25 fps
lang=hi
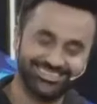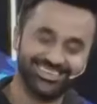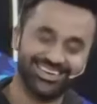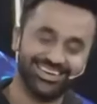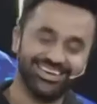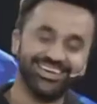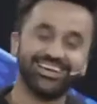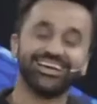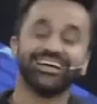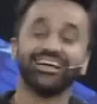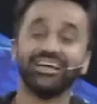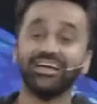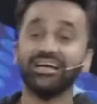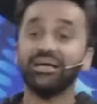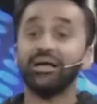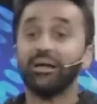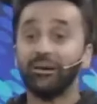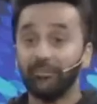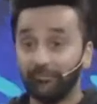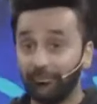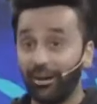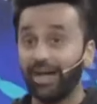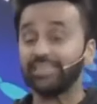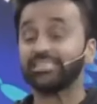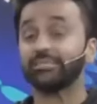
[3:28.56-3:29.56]
सही है
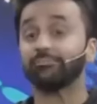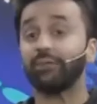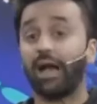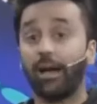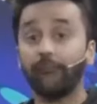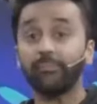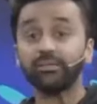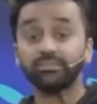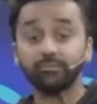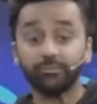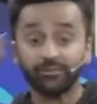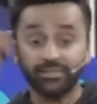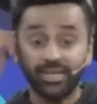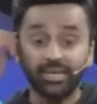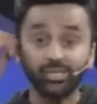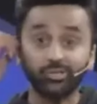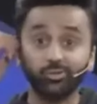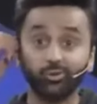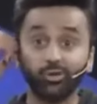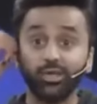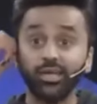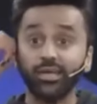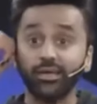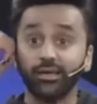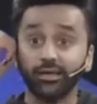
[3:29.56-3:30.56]
बासित तो आप इसे बताएं
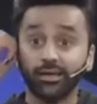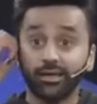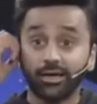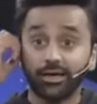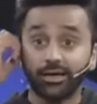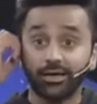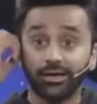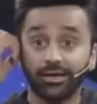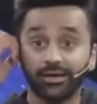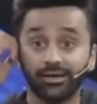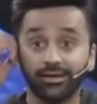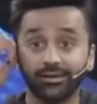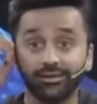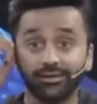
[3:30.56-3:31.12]
चुके हैट्रिक